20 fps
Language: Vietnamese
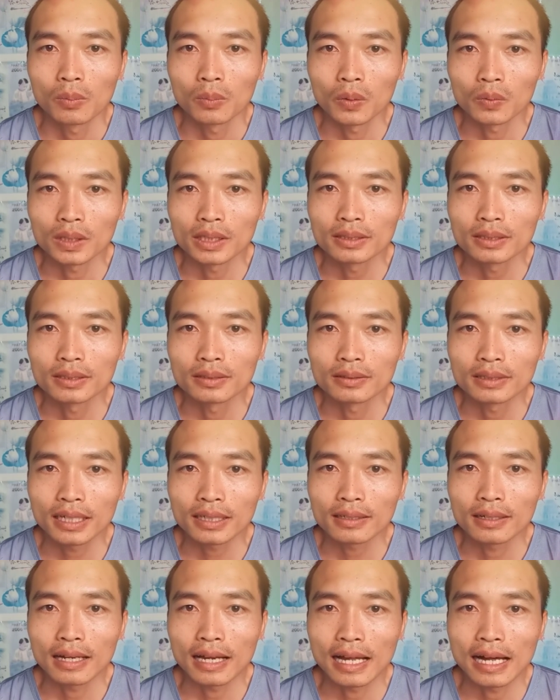Mục đích thứ
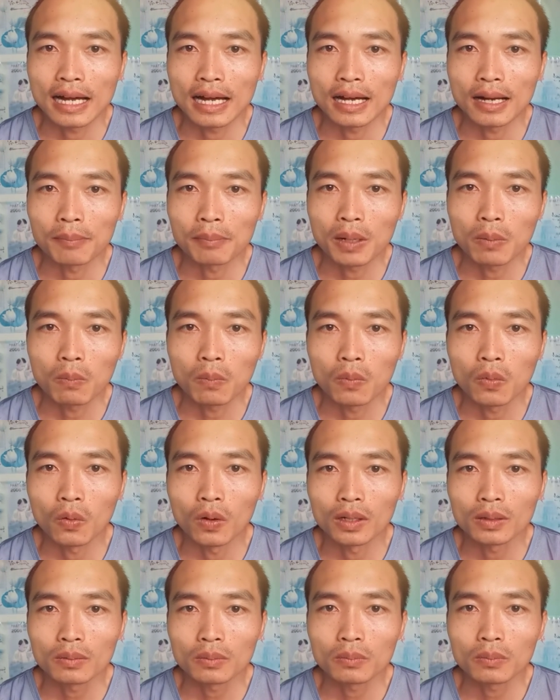nhất là mong
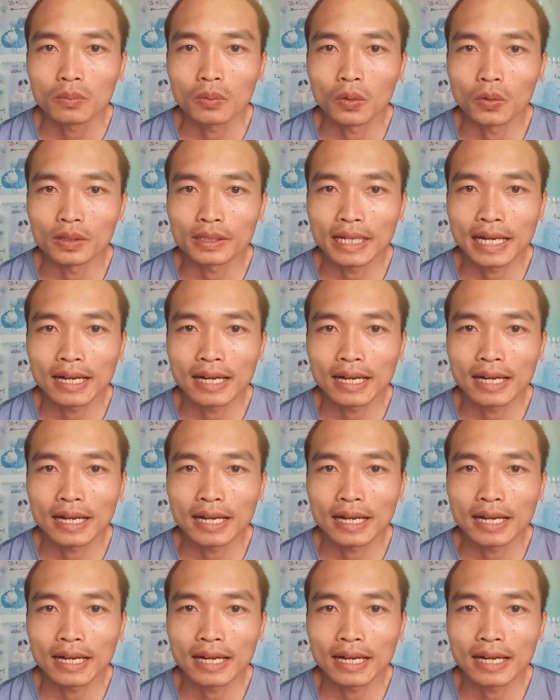muốn mỗi